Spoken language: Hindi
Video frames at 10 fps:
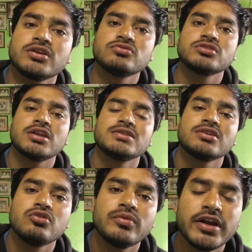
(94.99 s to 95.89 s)
और 140
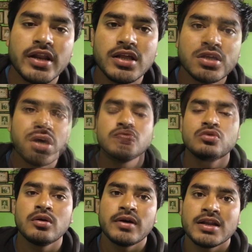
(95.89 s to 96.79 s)
किलोमीटर है
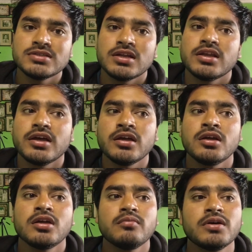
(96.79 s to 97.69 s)
जो हमारा जाता है
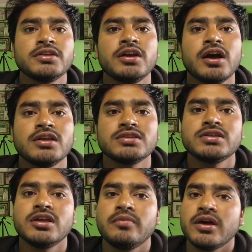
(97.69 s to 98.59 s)
भद्रकाली से
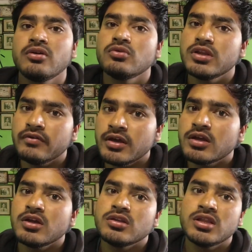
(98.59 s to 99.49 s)
देवप्रयाग होते हुए
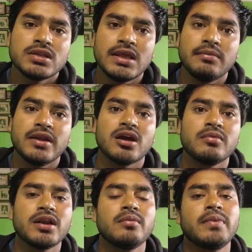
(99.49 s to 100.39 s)
देवबैराग
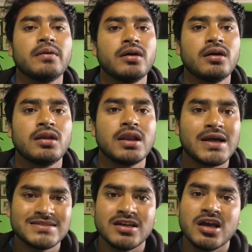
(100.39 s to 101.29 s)
हमारा
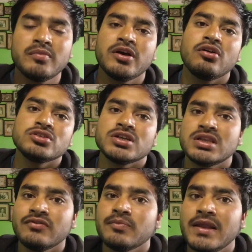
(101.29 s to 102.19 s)
लास्ट संगम है और
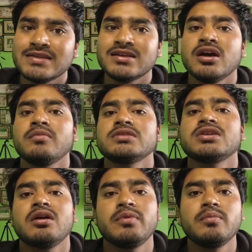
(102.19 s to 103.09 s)
जाते वक्त पहला संगम है
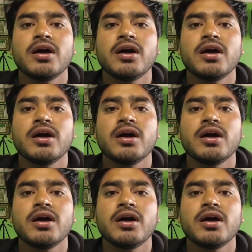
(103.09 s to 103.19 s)
जहाँ पे